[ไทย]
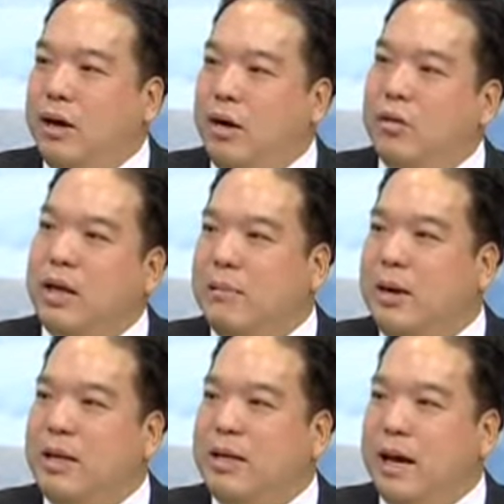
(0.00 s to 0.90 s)
เขาสา
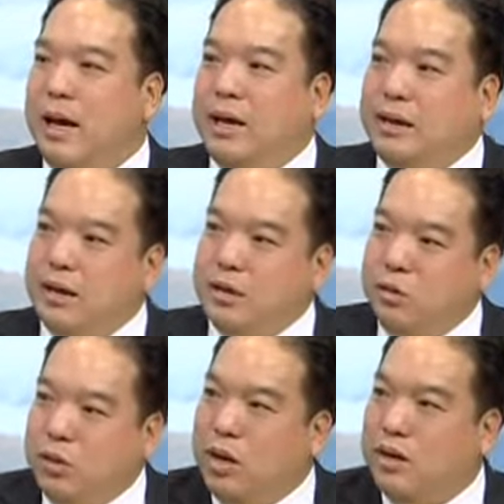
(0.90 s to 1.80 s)
มารถที่จะเลือก
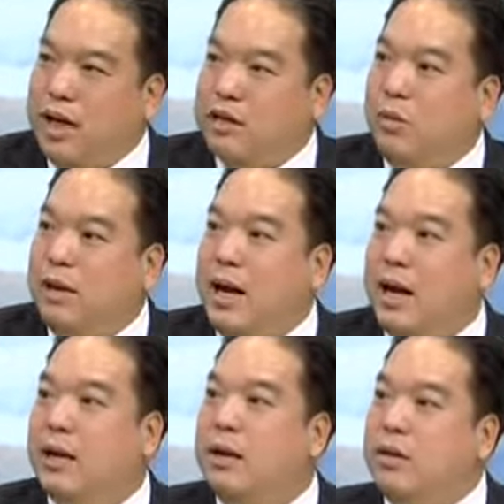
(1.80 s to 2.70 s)
อยู่ต่างจังหวัดได้
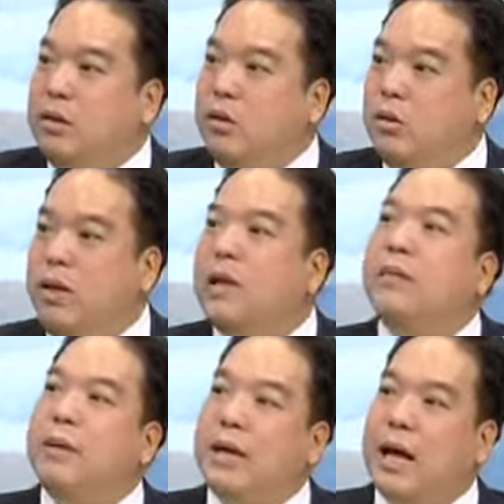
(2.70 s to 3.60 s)
ซึ่งตรงนี้ก็
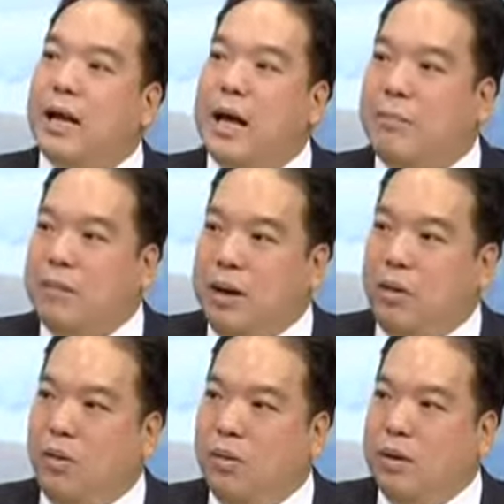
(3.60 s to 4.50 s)
จะเป็นการนำ
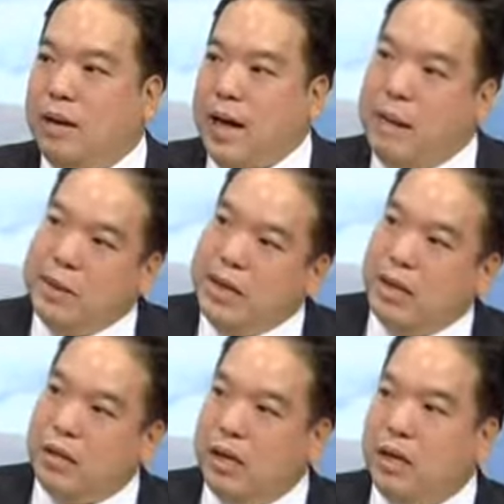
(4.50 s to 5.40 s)
เอาการพัฒ
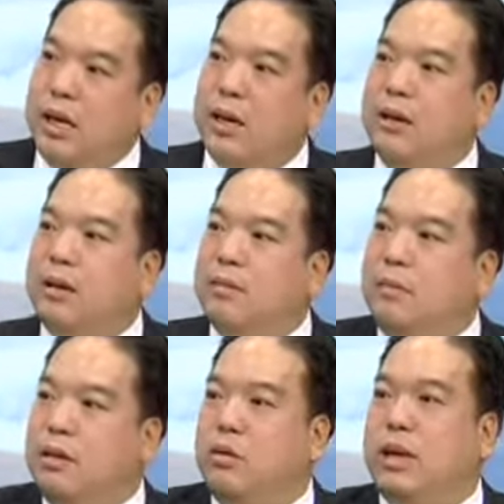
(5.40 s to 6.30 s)
นาเศรษฐกิจ
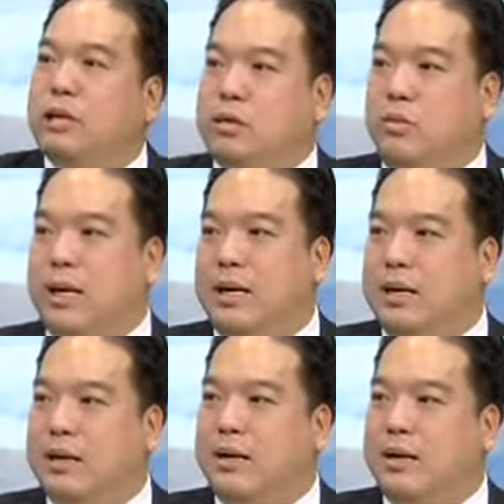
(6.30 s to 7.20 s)
ไปสู่ต่างจังหวัด
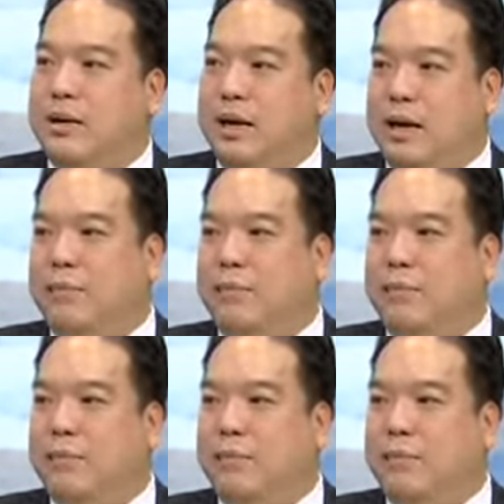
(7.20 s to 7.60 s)
นะ